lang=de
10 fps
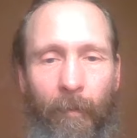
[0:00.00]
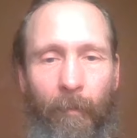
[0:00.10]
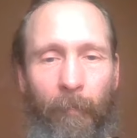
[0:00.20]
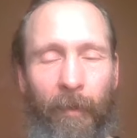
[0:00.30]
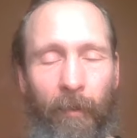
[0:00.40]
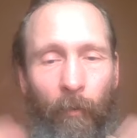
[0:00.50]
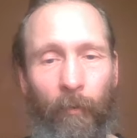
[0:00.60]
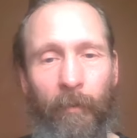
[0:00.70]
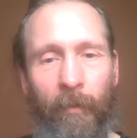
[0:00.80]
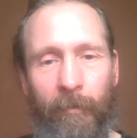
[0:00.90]
Manche
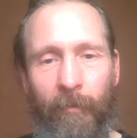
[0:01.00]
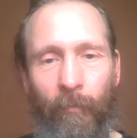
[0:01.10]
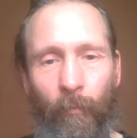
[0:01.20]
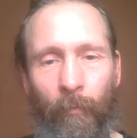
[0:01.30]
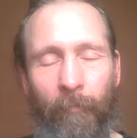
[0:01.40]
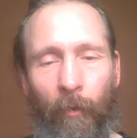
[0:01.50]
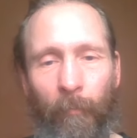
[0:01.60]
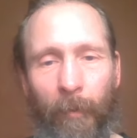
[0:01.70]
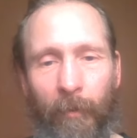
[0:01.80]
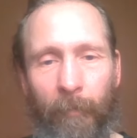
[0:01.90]
können nichts tun,
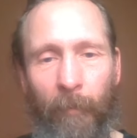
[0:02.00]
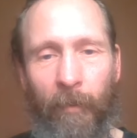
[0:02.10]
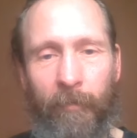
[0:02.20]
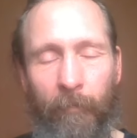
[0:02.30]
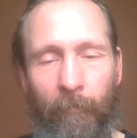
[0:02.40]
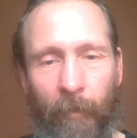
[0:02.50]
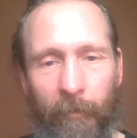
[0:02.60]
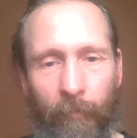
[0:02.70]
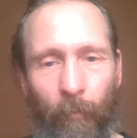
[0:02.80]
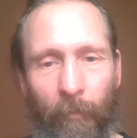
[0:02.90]
warum auch immer, sind vielleicht
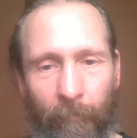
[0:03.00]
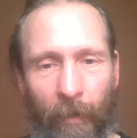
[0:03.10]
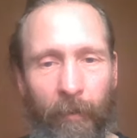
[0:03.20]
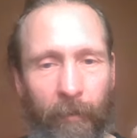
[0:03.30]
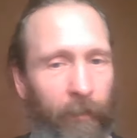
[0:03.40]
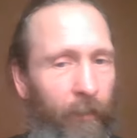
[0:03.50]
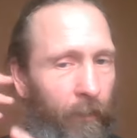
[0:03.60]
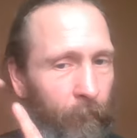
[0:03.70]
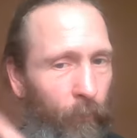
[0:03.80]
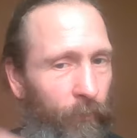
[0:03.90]
so gefangen in
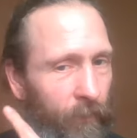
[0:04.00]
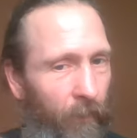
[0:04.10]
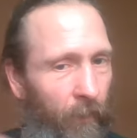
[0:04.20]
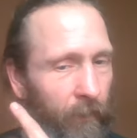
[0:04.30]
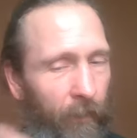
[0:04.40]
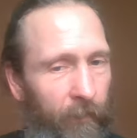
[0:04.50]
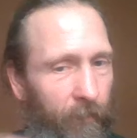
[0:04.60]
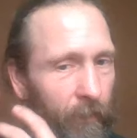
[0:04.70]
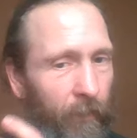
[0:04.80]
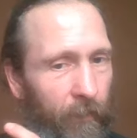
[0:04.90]
ihrem Muster des
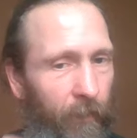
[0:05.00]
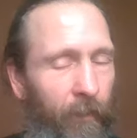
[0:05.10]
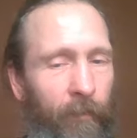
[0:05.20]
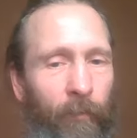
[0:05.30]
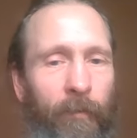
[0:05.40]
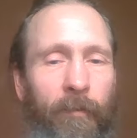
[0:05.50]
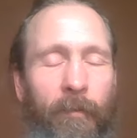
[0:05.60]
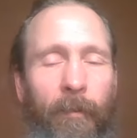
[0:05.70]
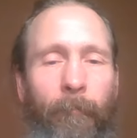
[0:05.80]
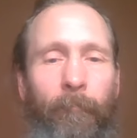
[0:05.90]

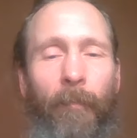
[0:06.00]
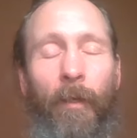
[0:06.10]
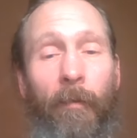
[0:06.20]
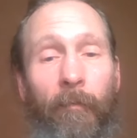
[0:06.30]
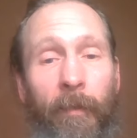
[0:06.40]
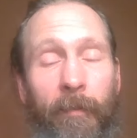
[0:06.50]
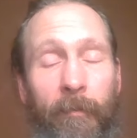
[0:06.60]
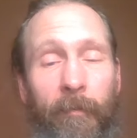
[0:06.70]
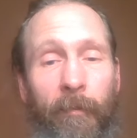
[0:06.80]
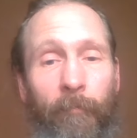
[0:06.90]
Tintinitus. Vielleicht
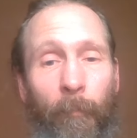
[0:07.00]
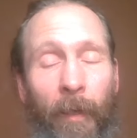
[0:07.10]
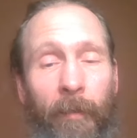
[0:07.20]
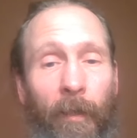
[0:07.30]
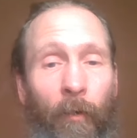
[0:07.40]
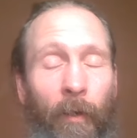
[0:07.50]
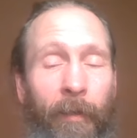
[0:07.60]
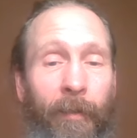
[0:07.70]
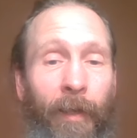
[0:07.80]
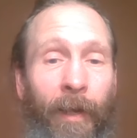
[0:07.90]
ist es für manche auch
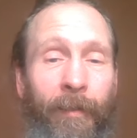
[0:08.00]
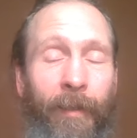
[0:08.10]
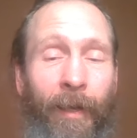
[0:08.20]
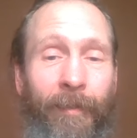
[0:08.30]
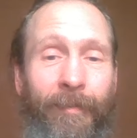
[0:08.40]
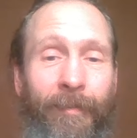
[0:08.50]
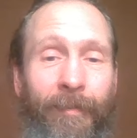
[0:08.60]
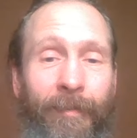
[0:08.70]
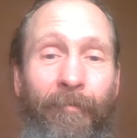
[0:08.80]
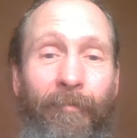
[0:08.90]
ein
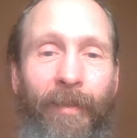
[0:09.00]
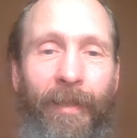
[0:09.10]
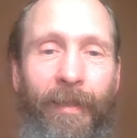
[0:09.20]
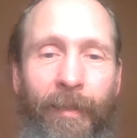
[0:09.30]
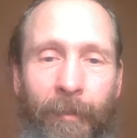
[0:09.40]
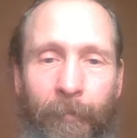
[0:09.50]
Krankheitsgewinn.